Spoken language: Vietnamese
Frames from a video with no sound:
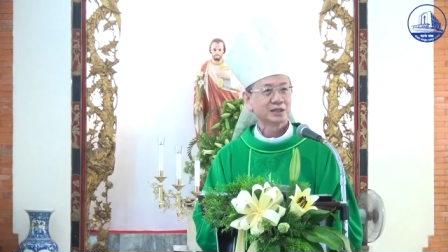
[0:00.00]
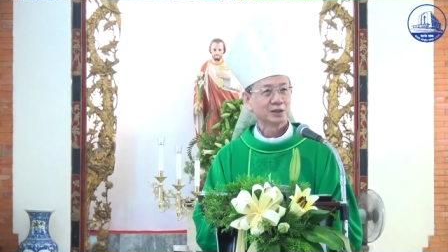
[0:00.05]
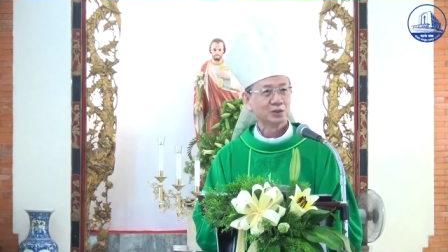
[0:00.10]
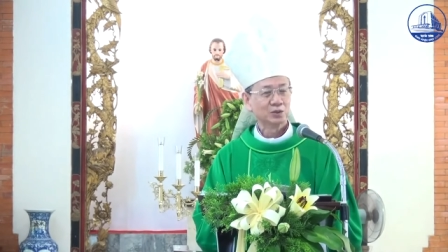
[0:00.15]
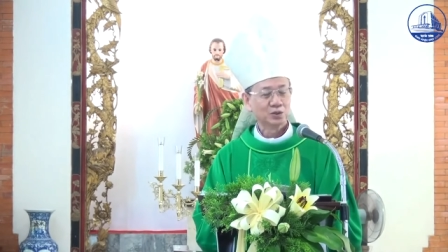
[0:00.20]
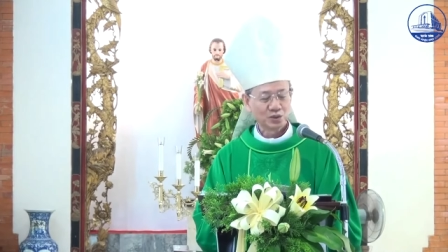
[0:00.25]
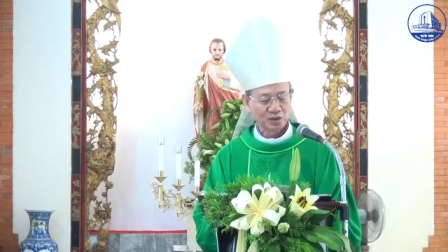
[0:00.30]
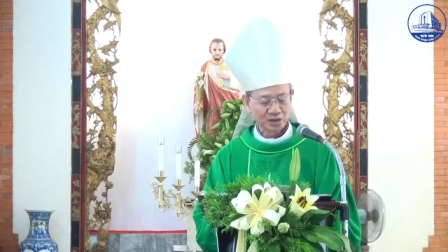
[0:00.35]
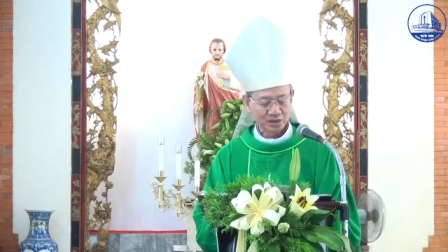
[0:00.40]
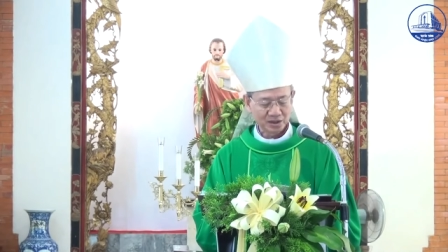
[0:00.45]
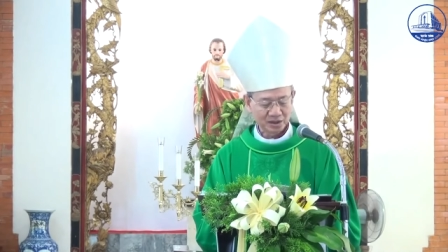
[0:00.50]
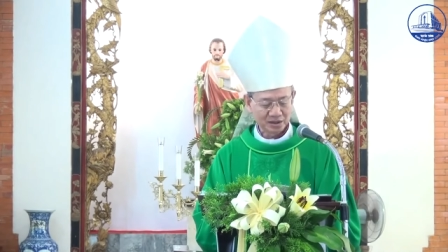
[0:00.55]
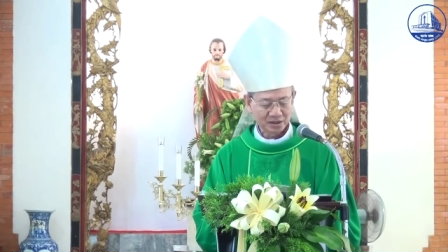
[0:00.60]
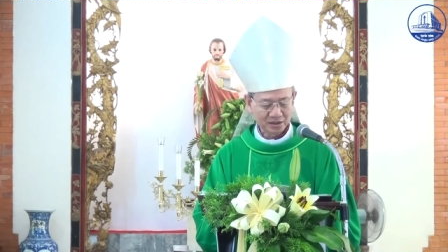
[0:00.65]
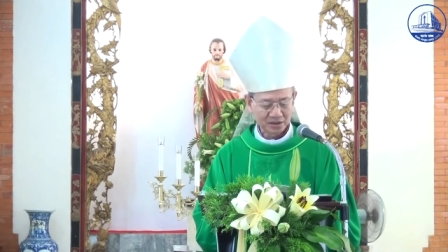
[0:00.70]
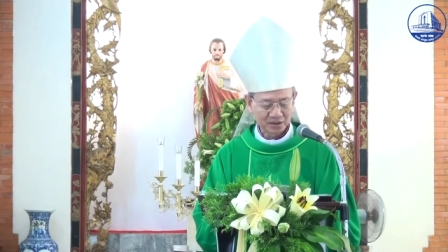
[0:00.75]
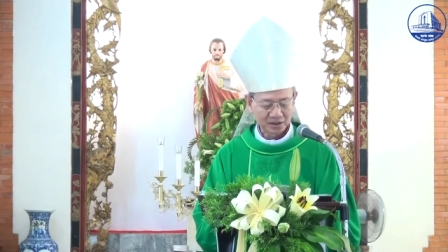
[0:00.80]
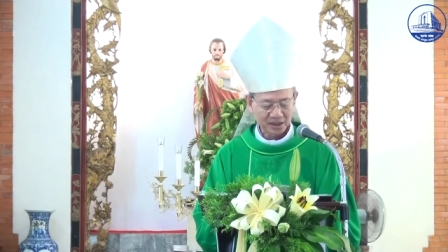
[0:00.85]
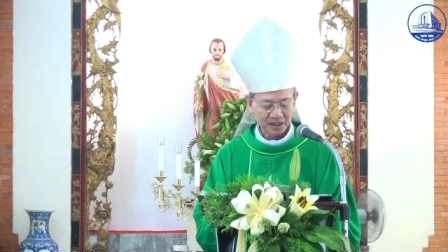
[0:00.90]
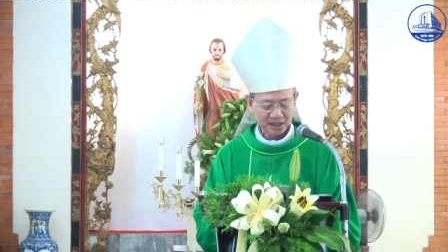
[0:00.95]
của
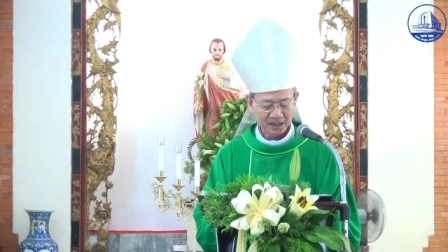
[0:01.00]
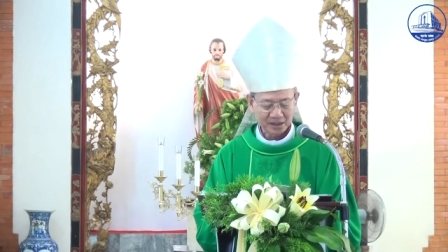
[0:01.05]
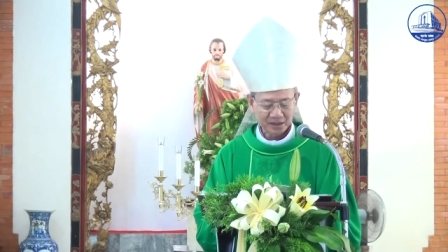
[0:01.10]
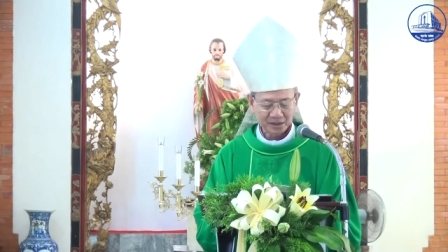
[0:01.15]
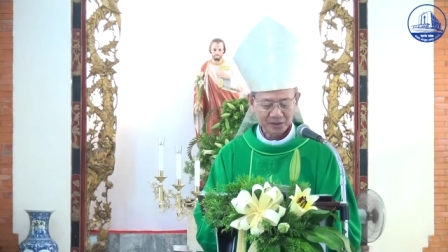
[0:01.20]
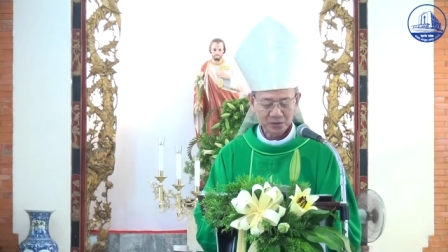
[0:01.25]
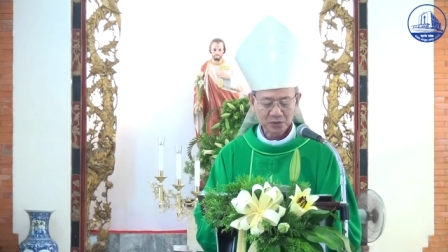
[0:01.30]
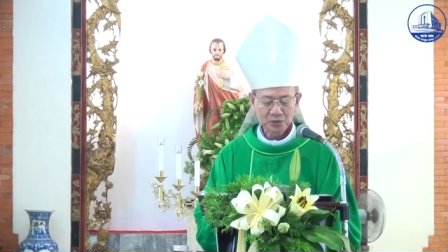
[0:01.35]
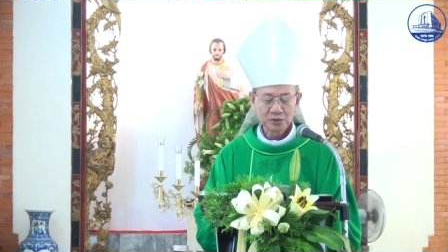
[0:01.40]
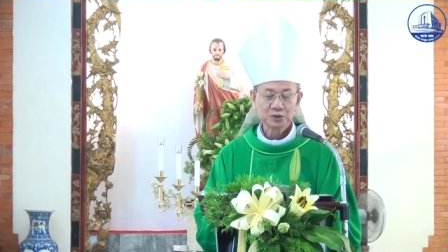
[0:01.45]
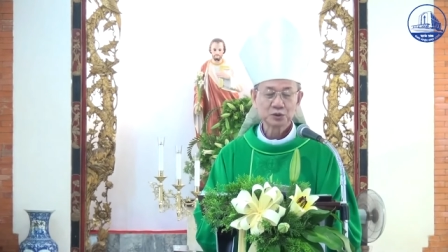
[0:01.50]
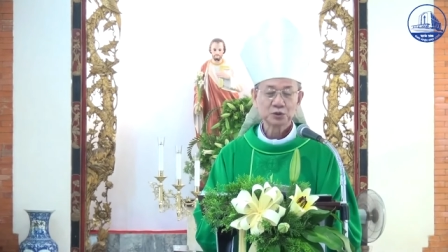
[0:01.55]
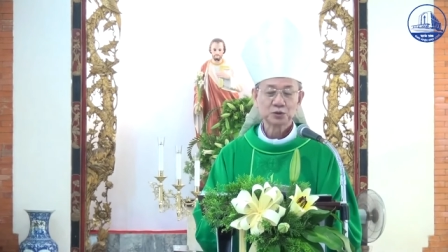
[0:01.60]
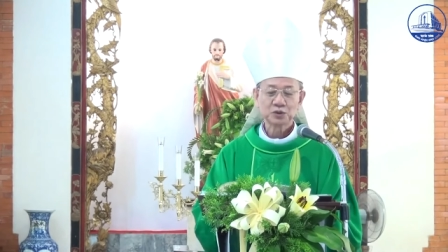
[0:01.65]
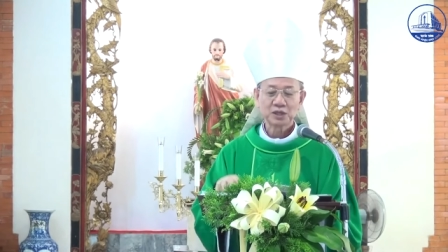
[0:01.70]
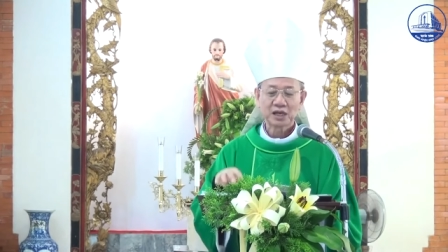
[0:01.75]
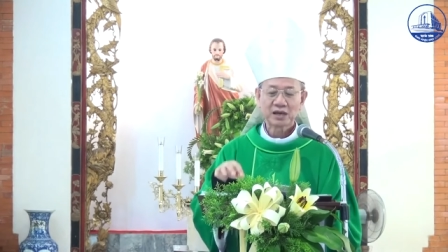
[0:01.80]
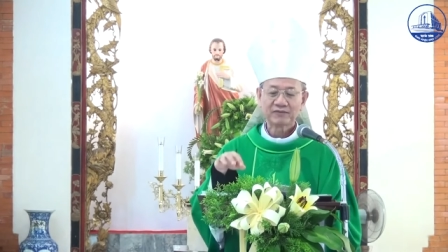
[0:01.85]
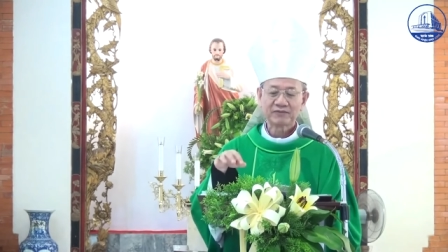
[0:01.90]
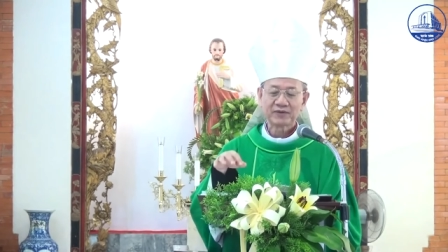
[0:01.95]
những người này Thì Chúa
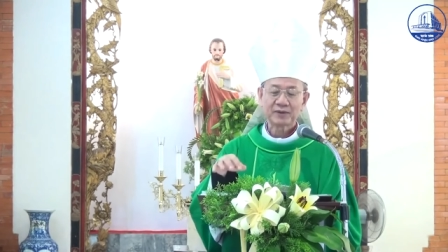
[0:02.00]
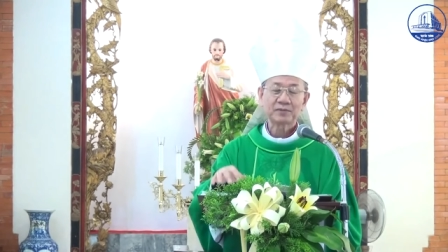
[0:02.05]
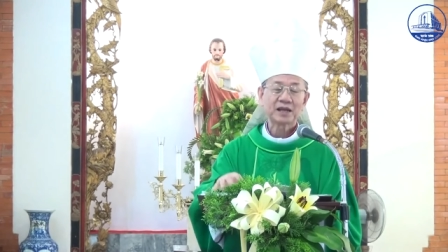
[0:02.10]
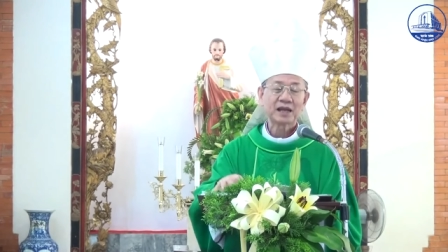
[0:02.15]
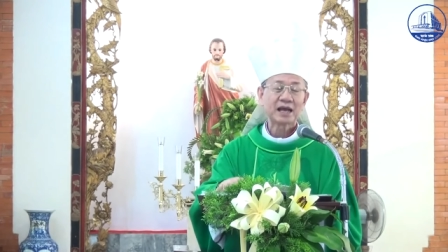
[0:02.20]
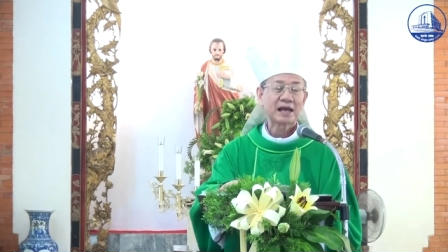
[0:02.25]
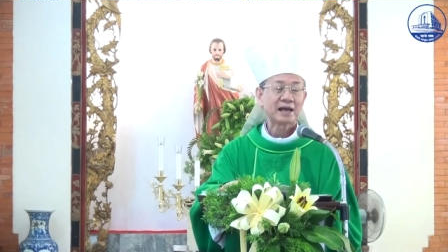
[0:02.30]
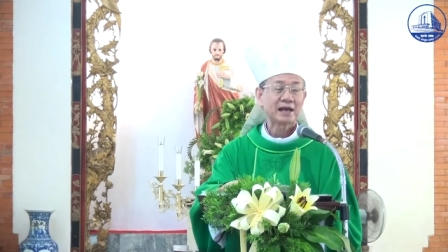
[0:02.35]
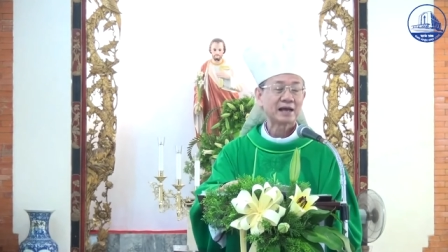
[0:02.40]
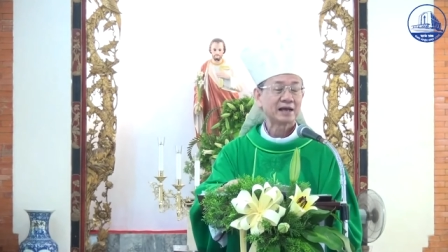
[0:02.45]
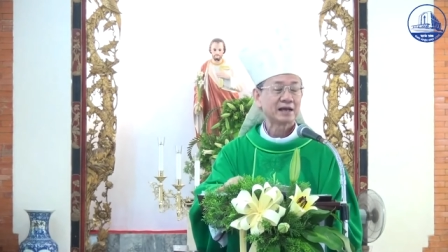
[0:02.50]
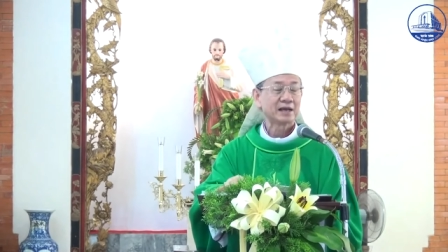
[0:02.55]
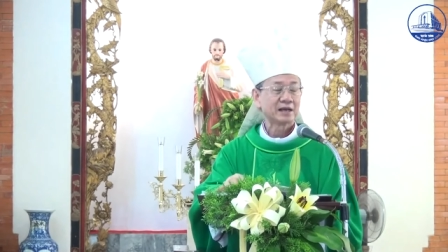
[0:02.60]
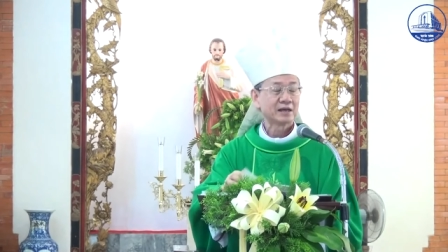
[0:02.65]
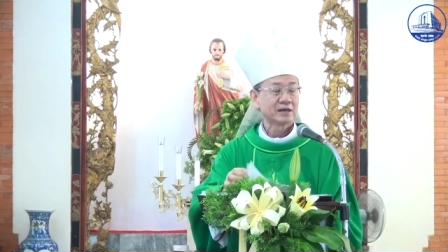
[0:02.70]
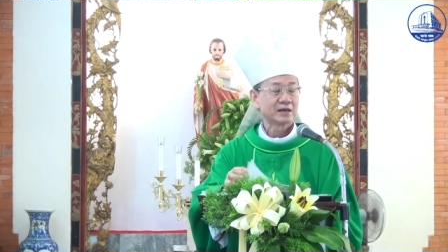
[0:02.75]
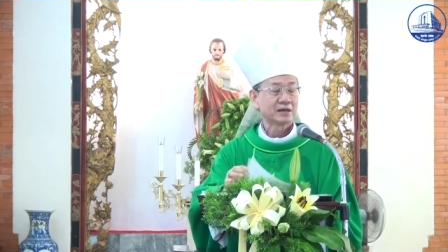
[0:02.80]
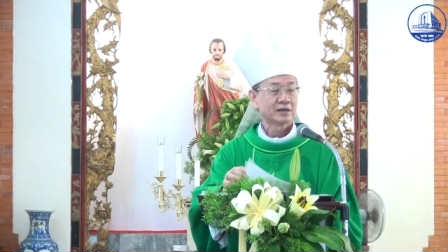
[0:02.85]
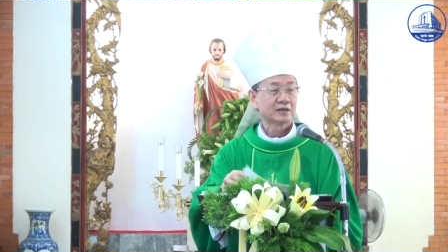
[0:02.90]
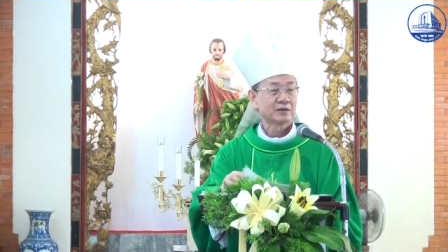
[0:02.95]
Giêsu làm phép lạ
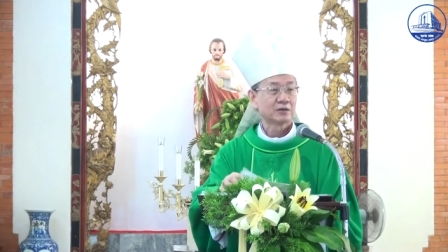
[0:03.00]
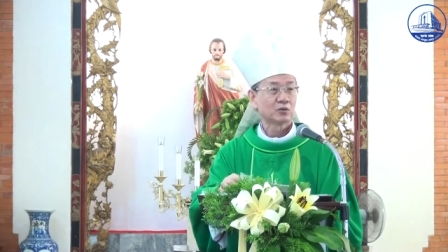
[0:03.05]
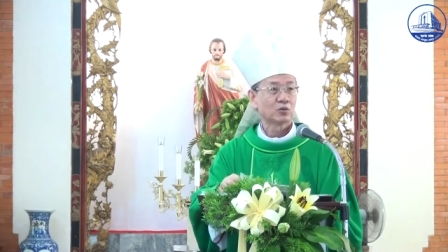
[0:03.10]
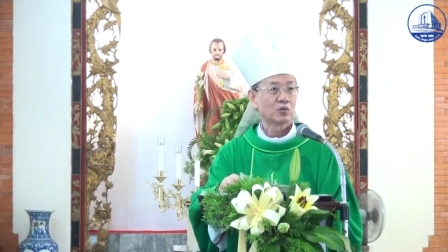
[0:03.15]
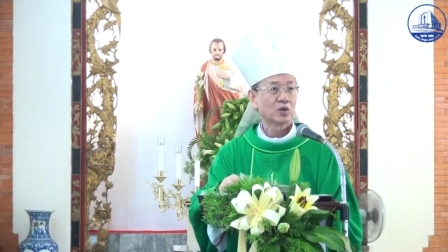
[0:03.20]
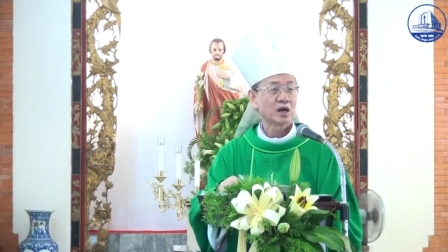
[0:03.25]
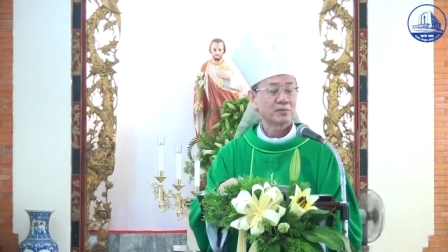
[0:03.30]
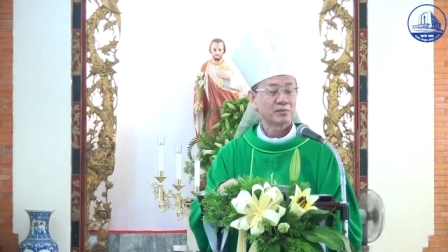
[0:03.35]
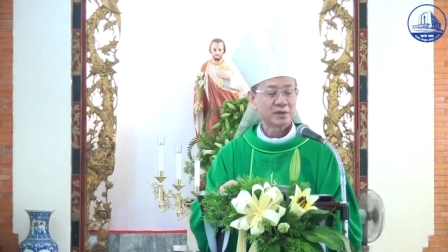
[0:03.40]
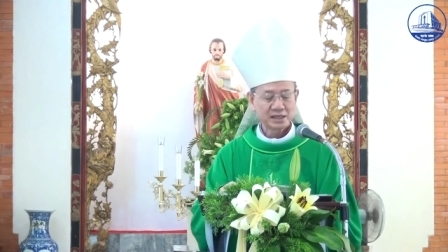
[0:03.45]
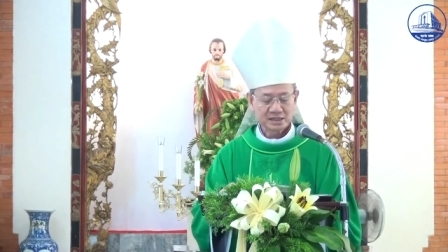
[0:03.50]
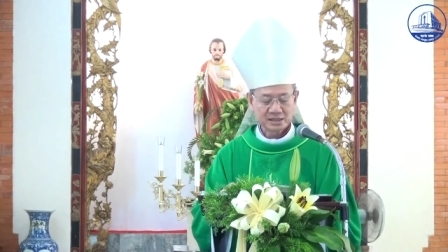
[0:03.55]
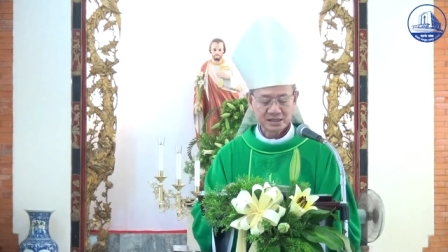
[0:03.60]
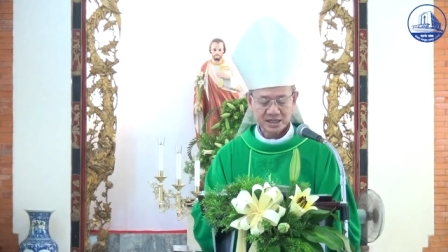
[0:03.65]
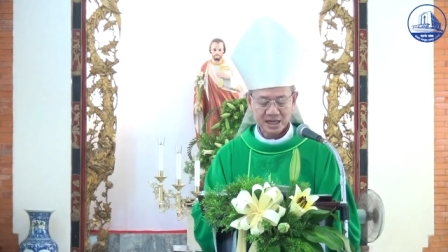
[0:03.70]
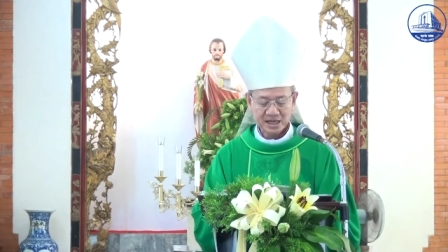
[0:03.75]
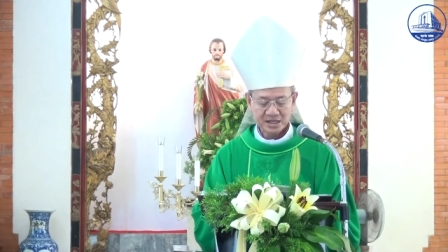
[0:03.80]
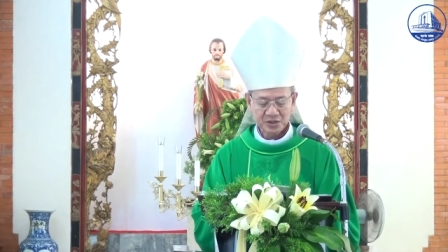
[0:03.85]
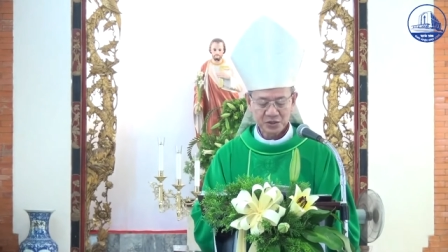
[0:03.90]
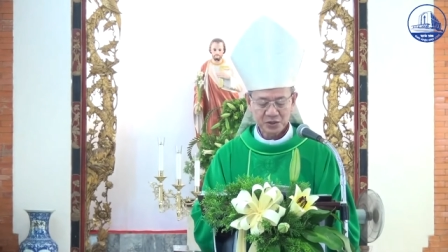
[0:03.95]
Qua bánh
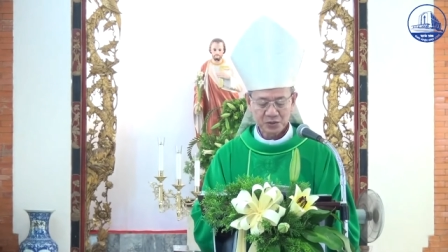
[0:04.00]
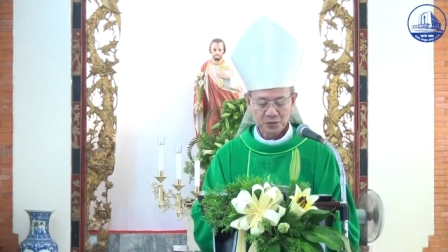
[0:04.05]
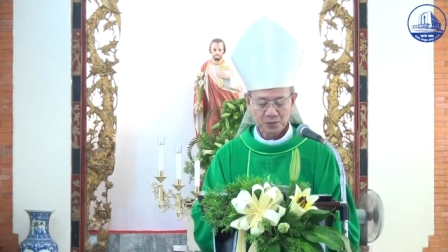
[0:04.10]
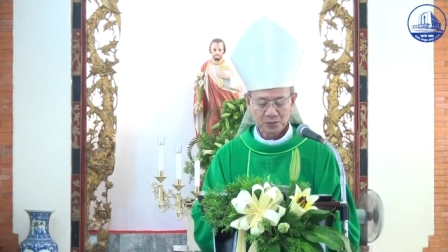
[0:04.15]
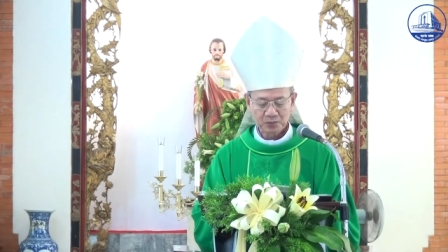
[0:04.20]
ra nhiều